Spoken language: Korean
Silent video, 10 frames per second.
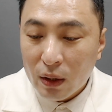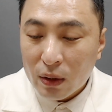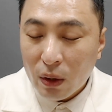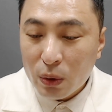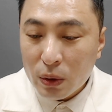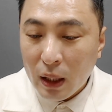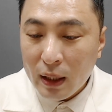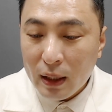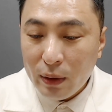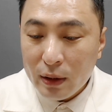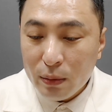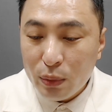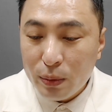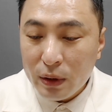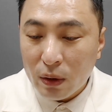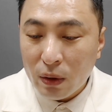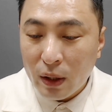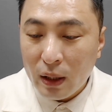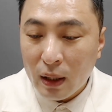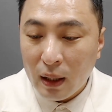더 조사해야 되는 부분이
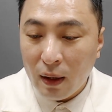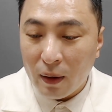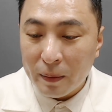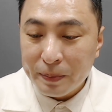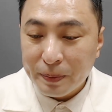어떻게 될까요?